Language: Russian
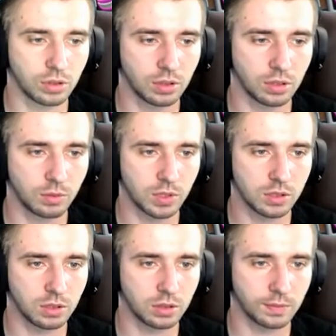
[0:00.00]

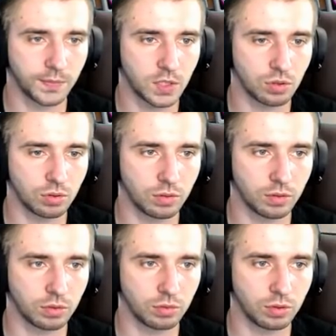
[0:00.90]
тормозит. Что у него
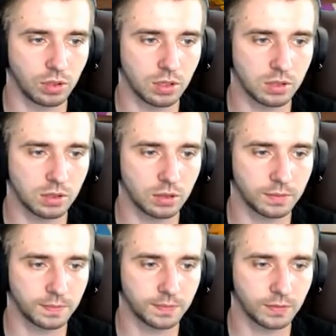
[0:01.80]
тут есть
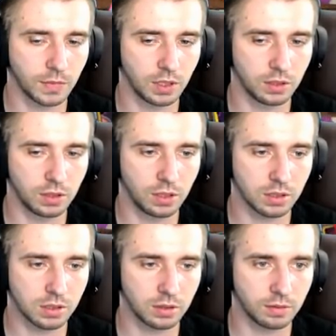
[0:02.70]

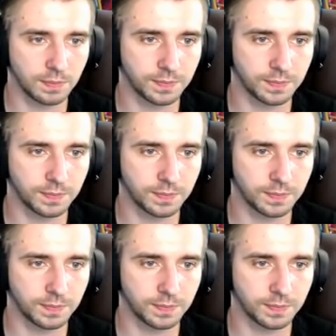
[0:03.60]
интересного?